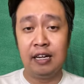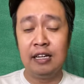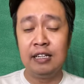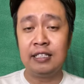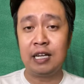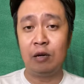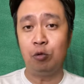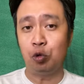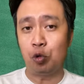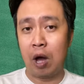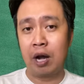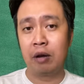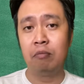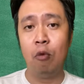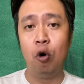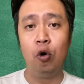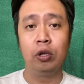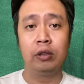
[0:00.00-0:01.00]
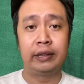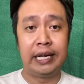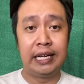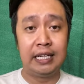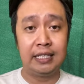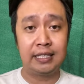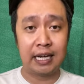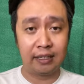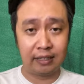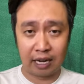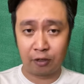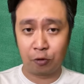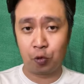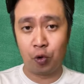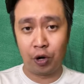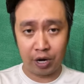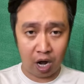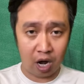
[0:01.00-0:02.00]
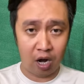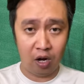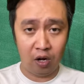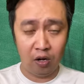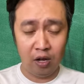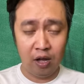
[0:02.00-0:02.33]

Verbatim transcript: trong toàn bộ tính chân thật của nó